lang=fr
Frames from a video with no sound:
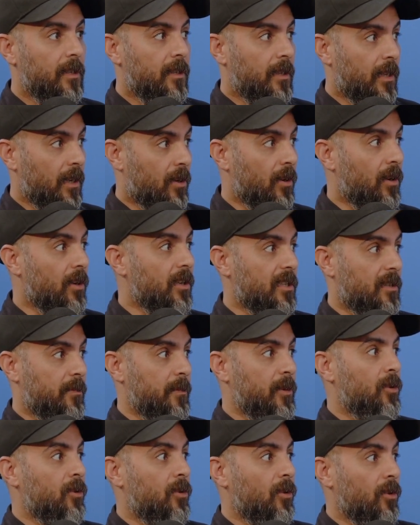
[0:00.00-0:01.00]
d'accord Ce
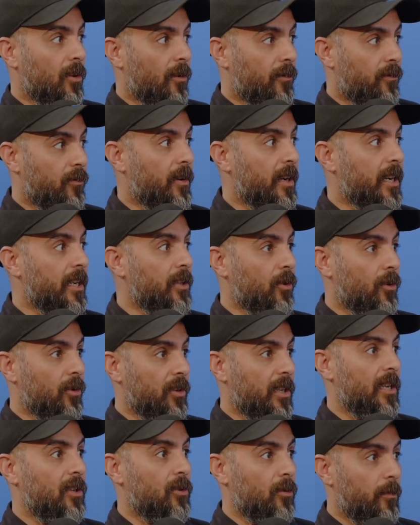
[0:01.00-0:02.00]
milieu d'enfoirés, de,
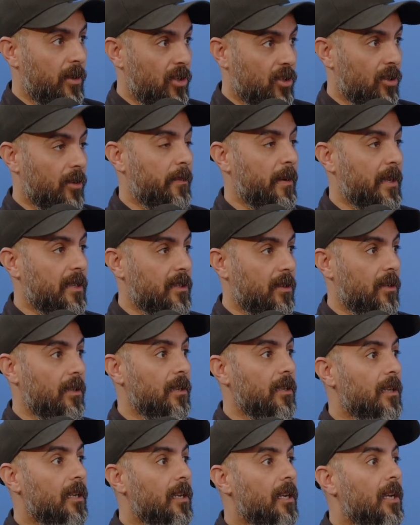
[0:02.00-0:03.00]
requins et de méchantes personnes.
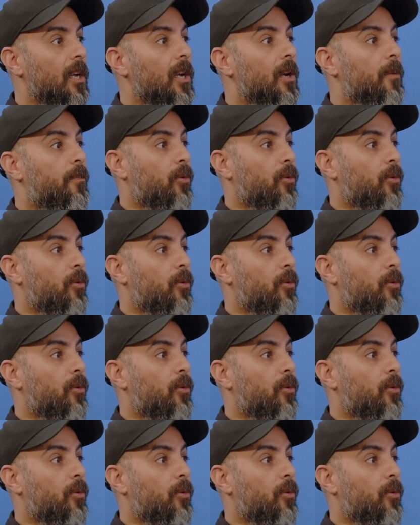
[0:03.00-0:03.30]
Oui, ça, c'est vrai.